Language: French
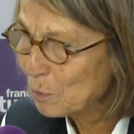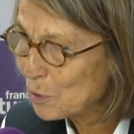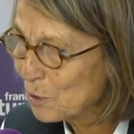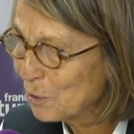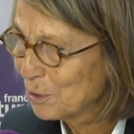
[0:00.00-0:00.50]

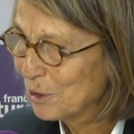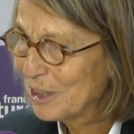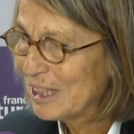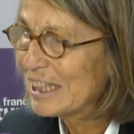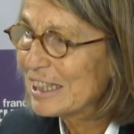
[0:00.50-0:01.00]
posant
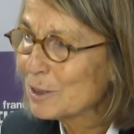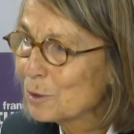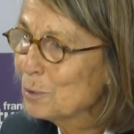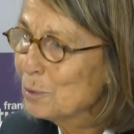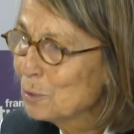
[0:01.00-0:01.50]
les
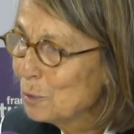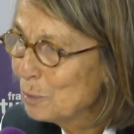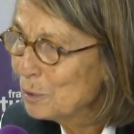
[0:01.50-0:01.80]
questions du